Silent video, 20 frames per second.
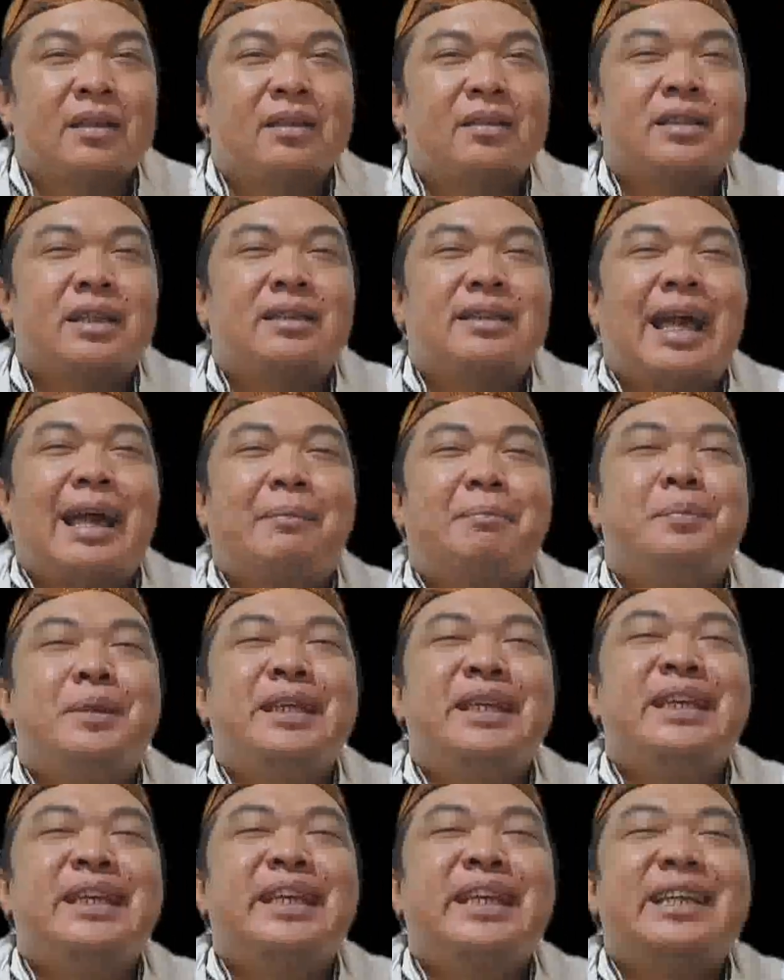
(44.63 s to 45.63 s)

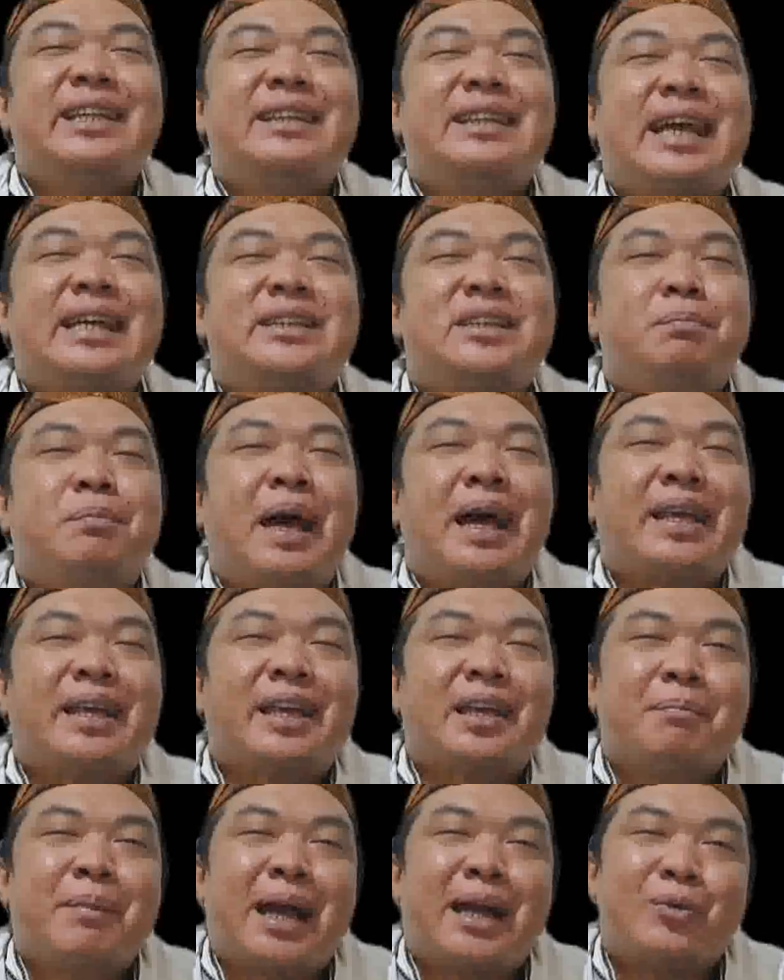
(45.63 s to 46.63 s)
Tetapi kita
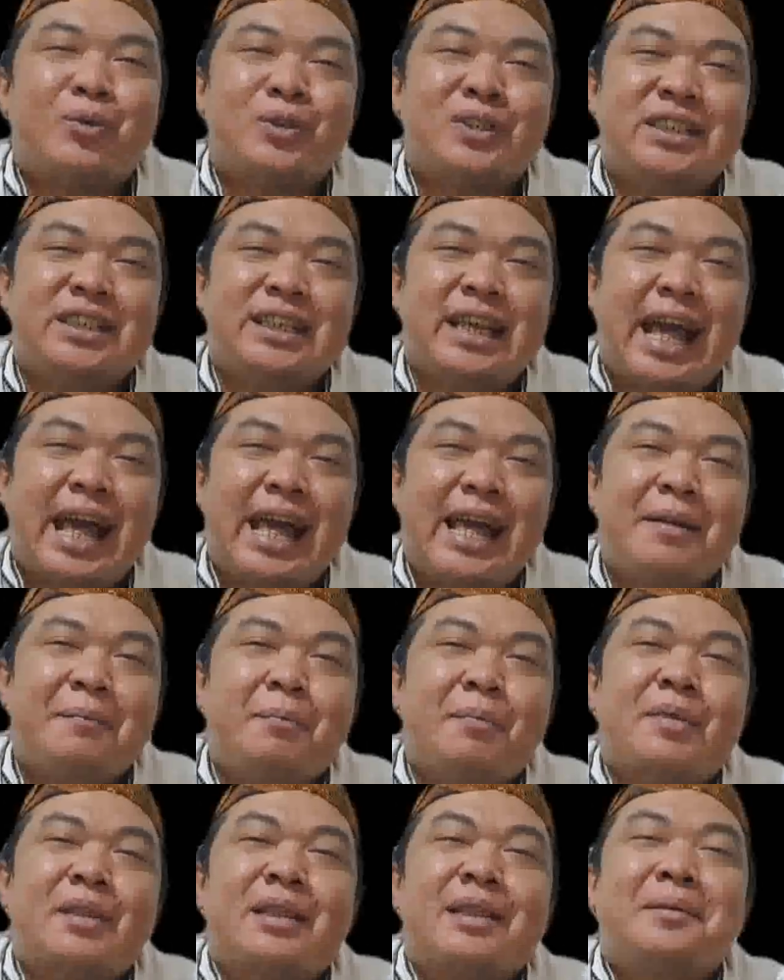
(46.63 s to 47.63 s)
sebagai manusia
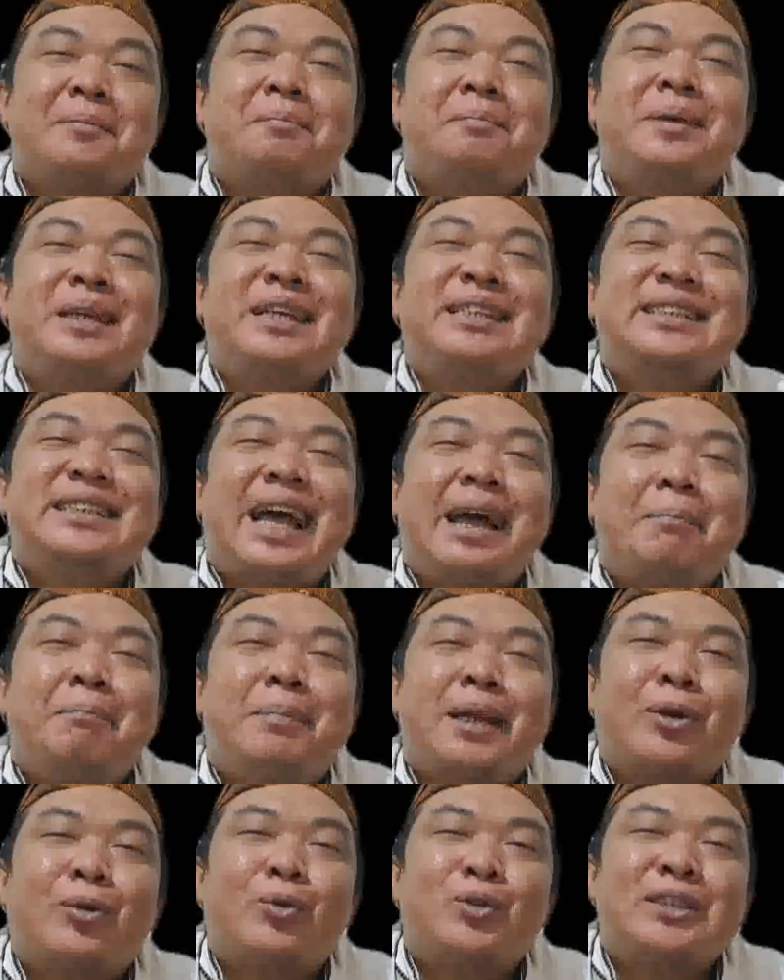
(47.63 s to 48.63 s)
bisa
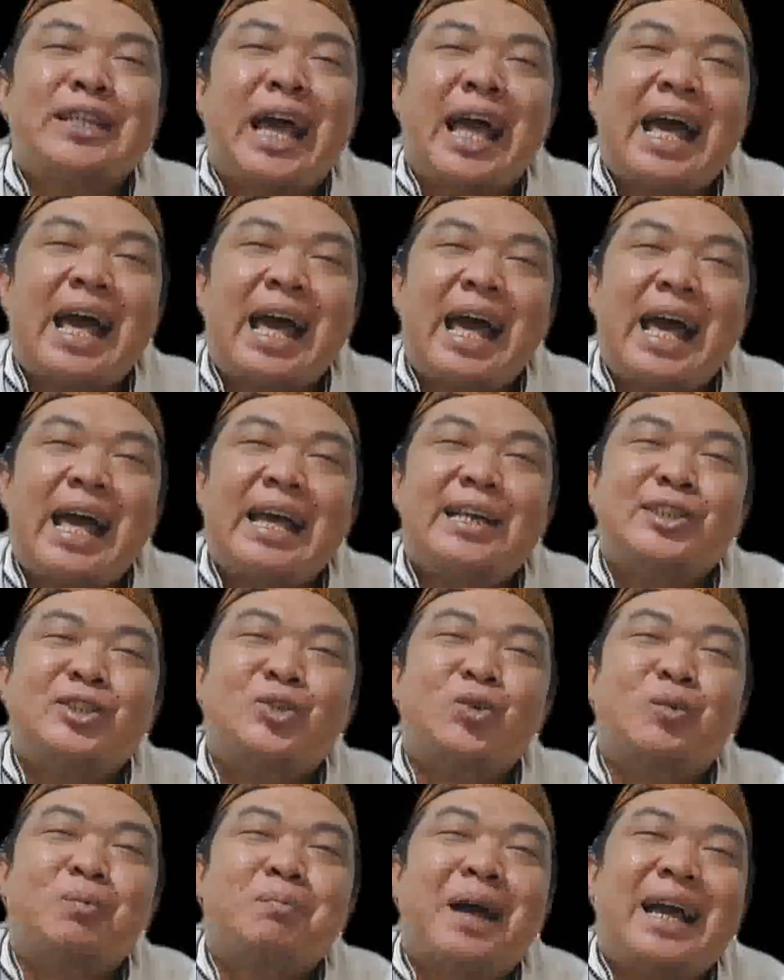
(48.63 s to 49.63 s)
berusaha
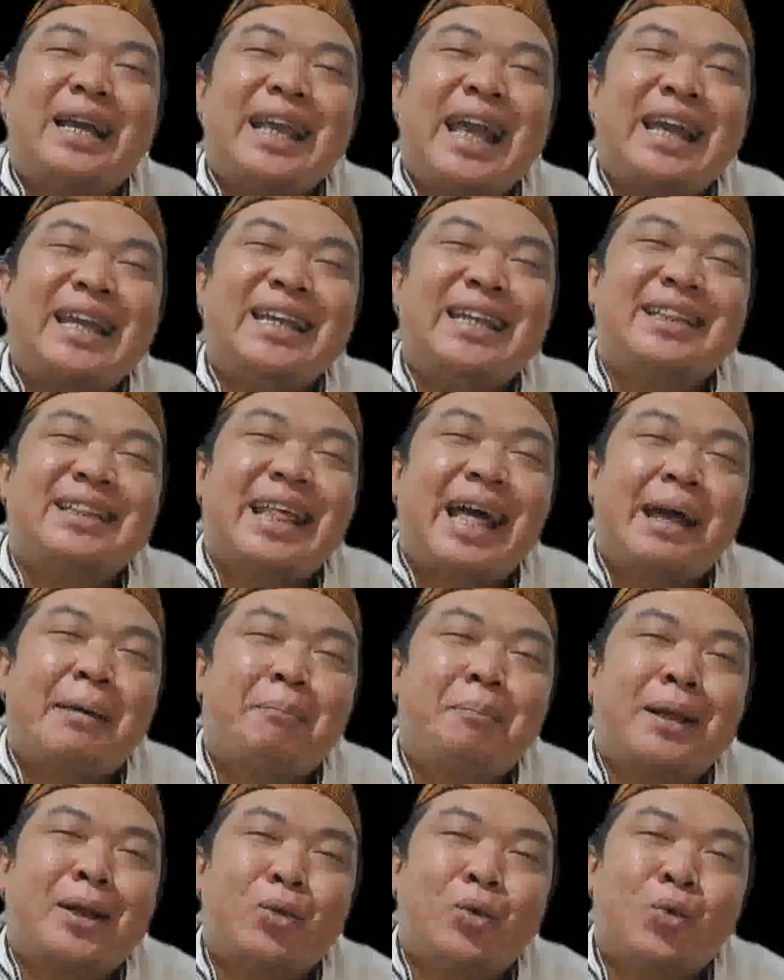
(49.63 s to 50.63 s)
supaya
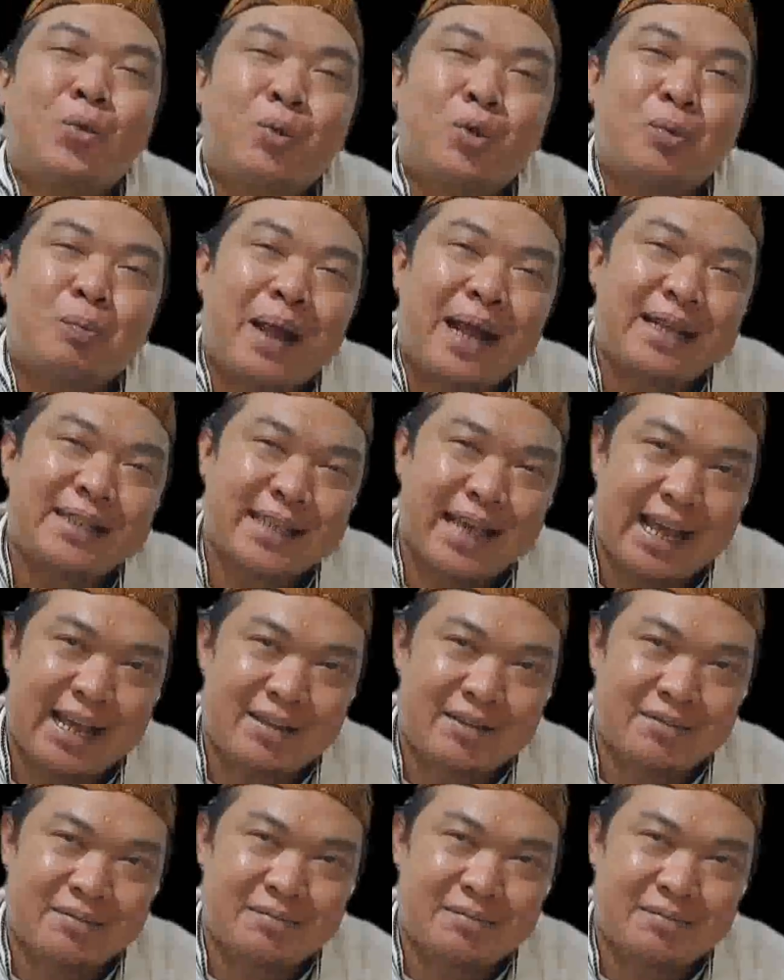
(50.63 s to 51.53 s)
kita berumur panjang.